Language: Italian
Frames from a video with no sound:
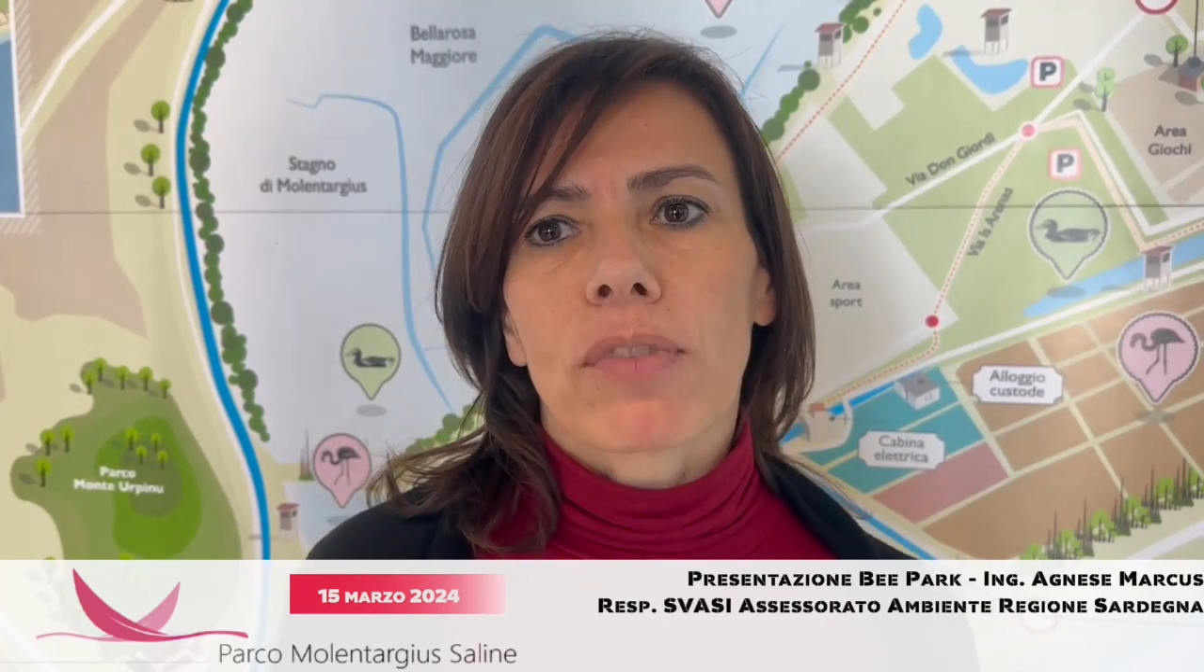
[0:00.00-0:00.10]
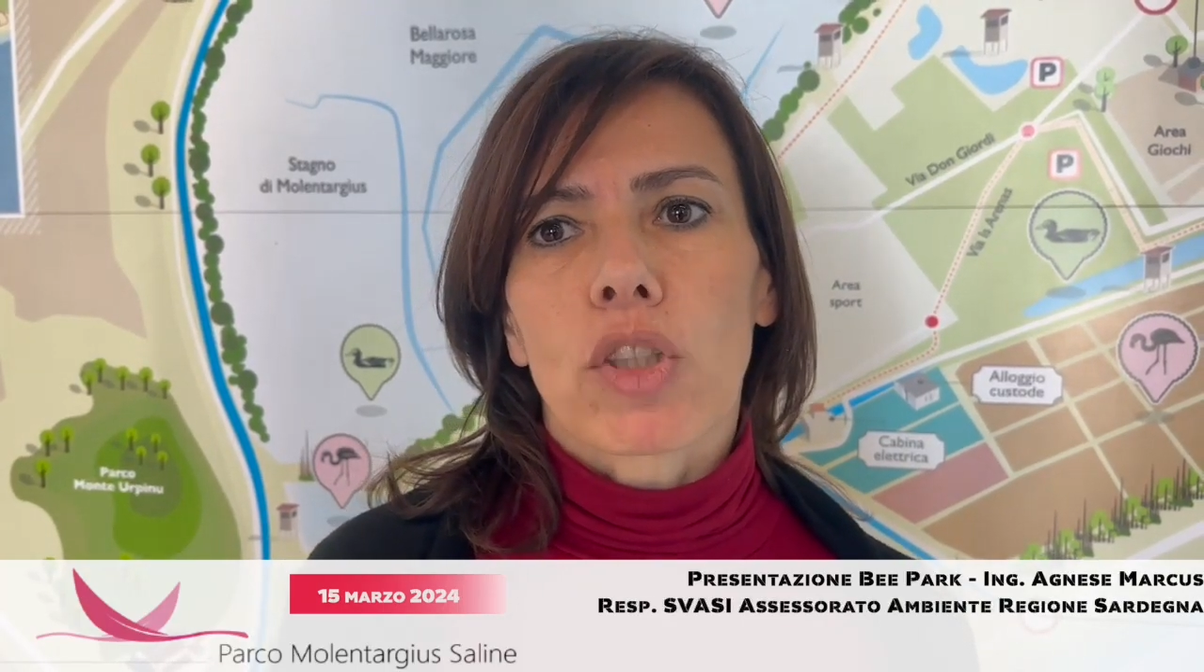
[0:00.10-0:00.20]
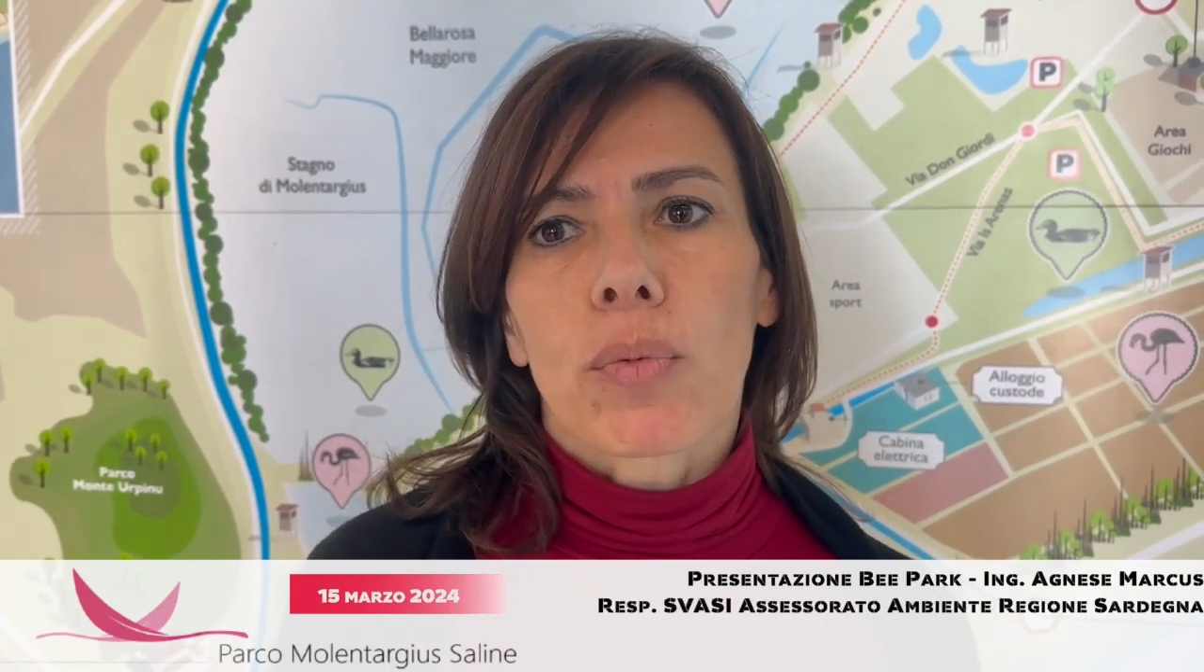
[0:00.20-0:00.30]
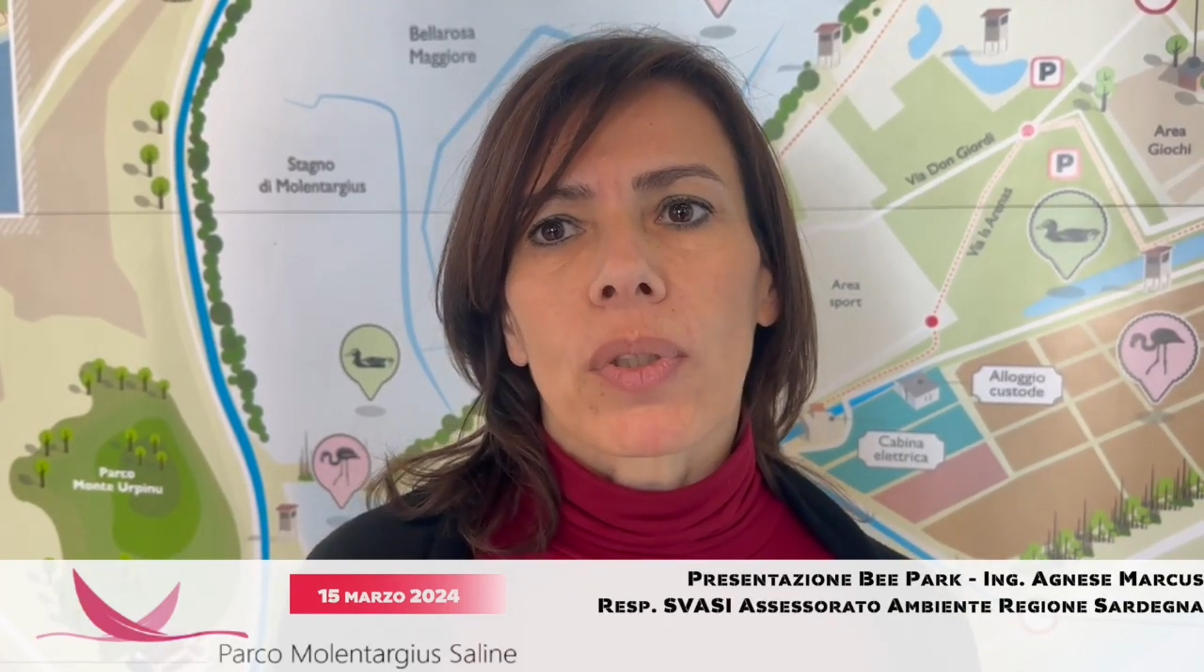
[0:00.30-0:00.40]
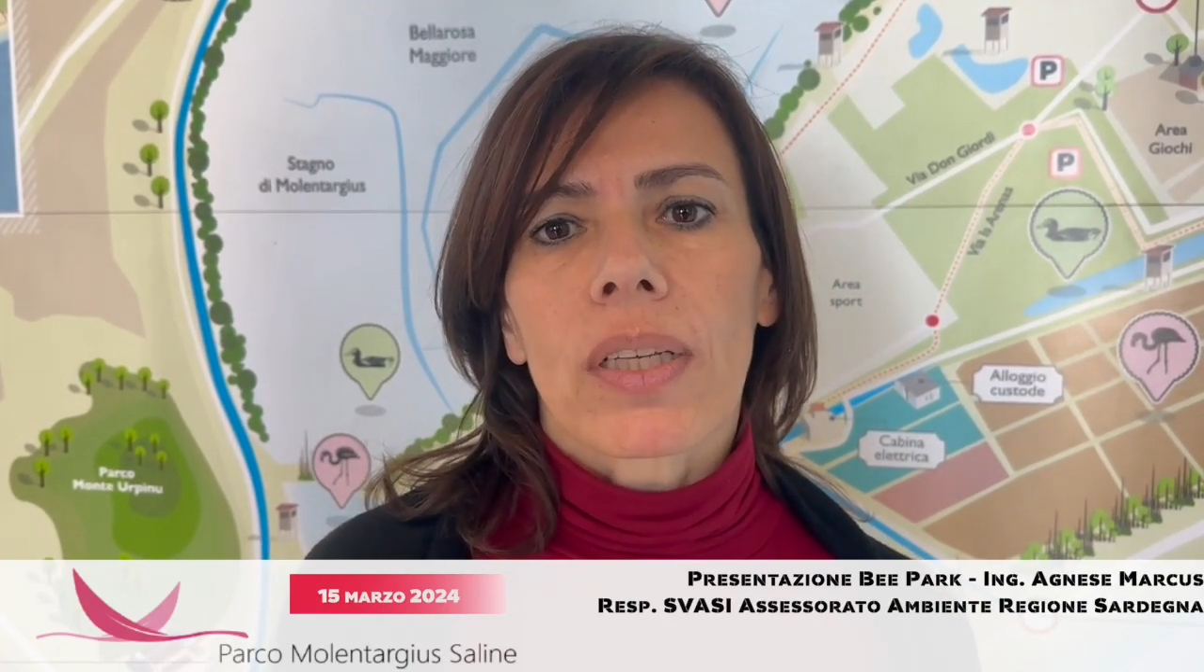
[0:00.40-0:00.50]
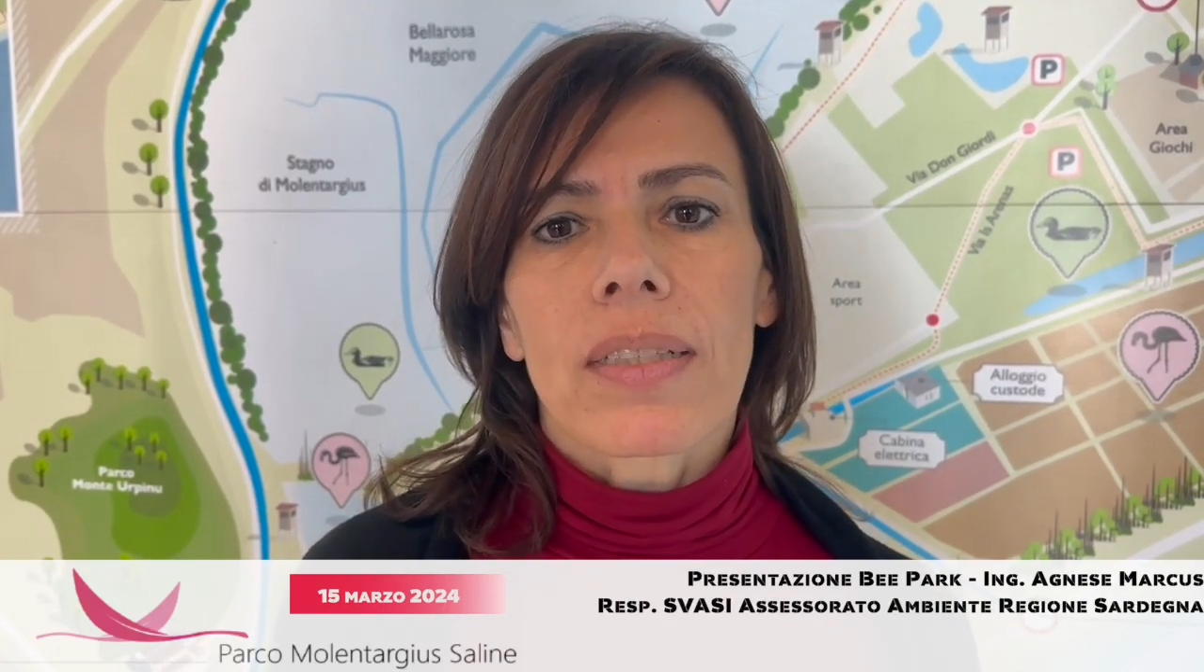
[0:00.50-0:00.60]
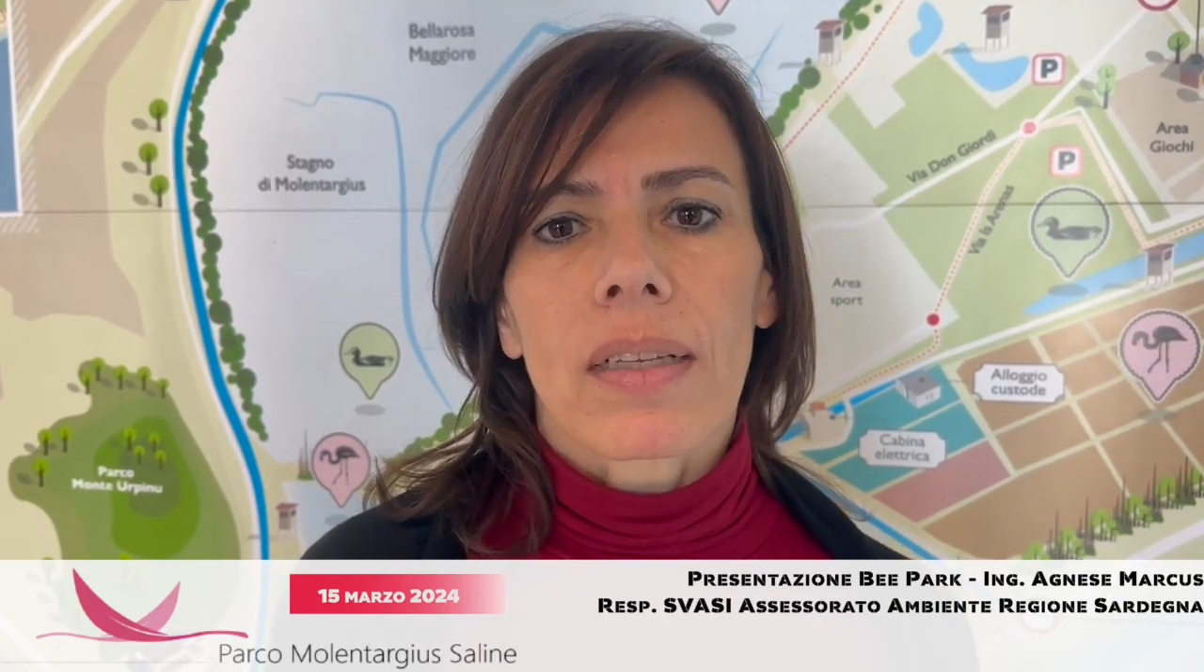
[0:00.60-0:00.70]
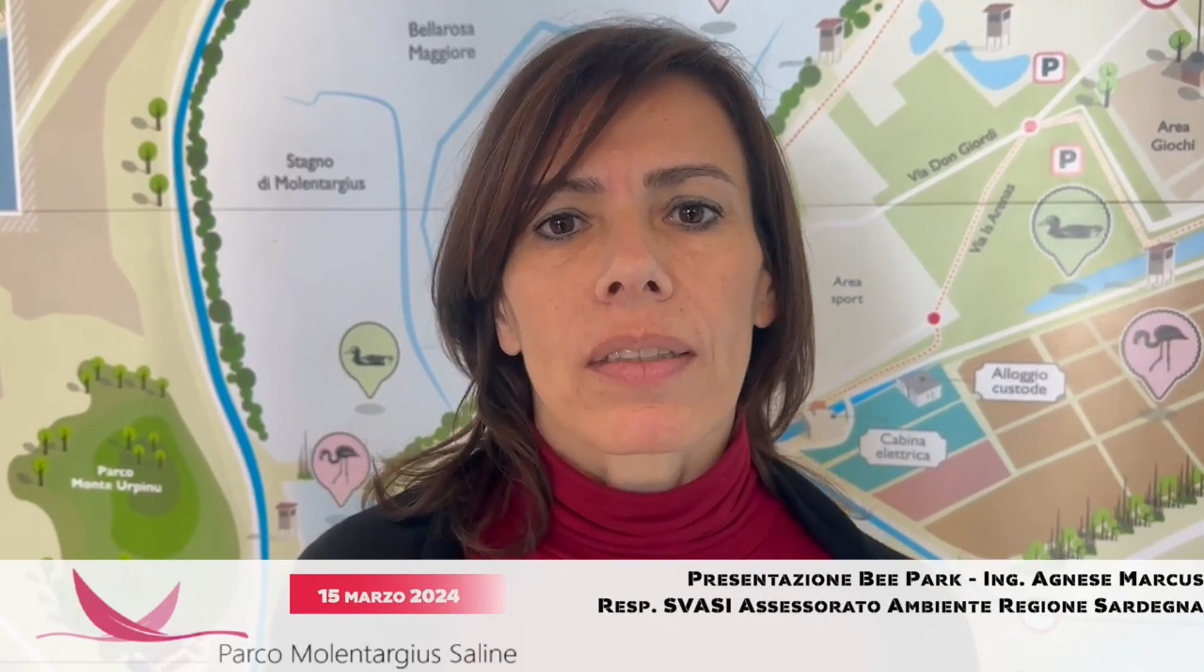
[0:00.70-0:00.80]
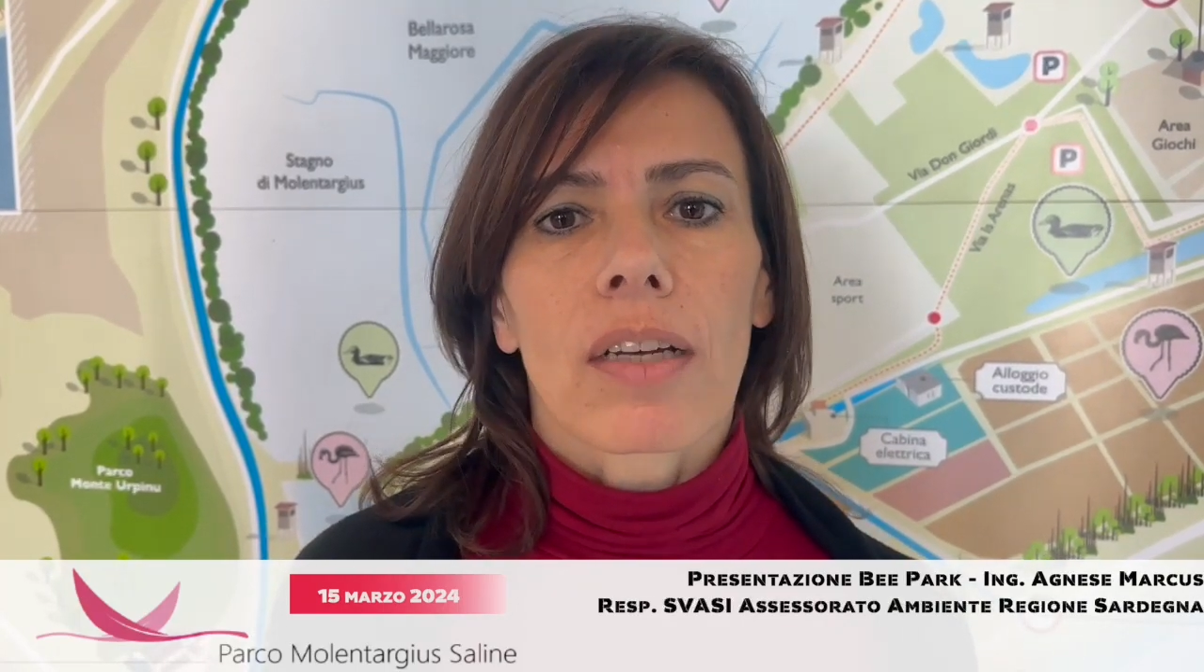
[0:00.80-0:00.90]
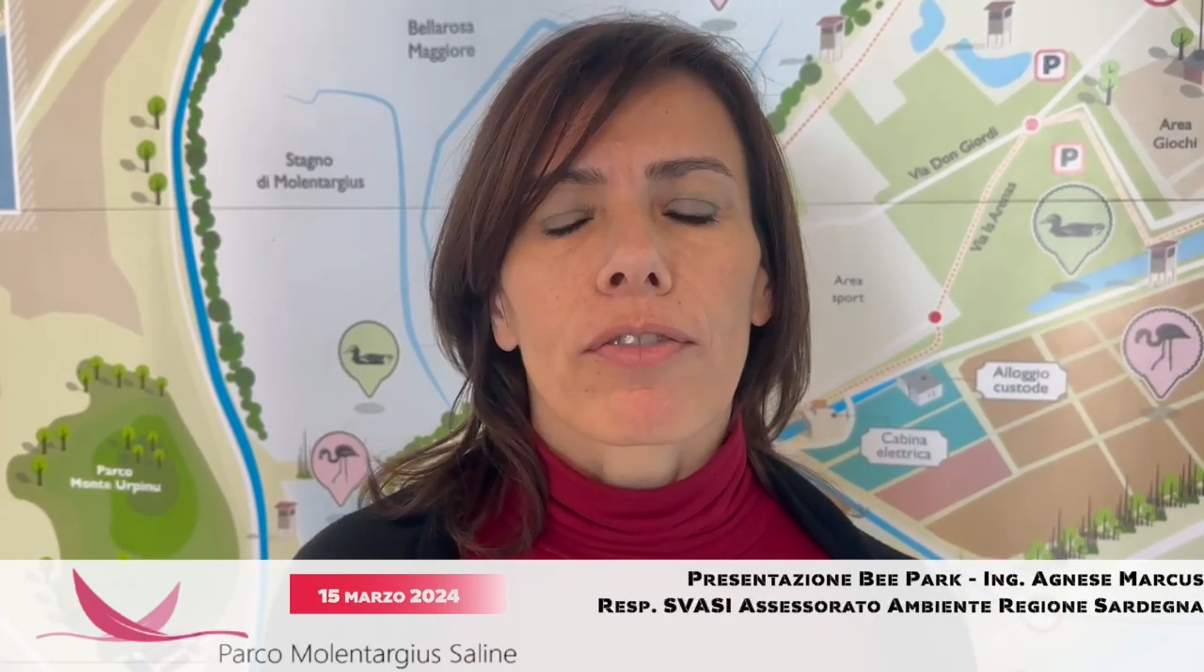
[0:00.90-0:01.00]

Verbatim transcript: diciamo interessati da